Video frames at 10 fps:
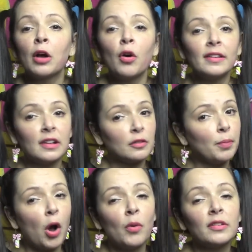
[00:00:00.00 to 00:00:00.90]
coisas
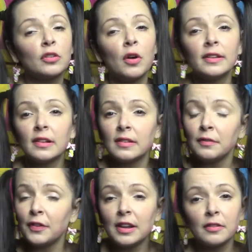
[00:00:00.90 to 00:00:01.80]
boas, coisas
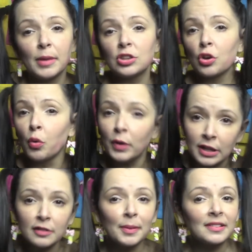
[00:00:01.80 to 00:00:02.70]
infelizmente
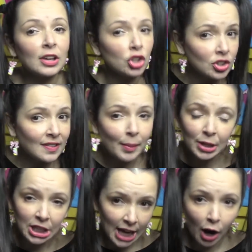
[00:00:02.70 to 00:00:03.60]
ruins, mas que a gente sabe
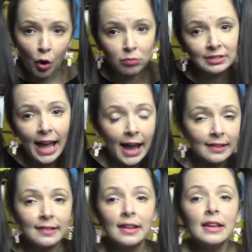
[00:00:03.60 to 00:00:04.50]
que
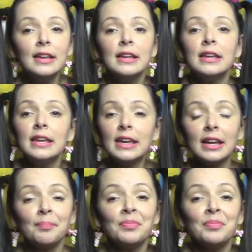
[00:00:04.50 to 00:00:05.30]
acontece e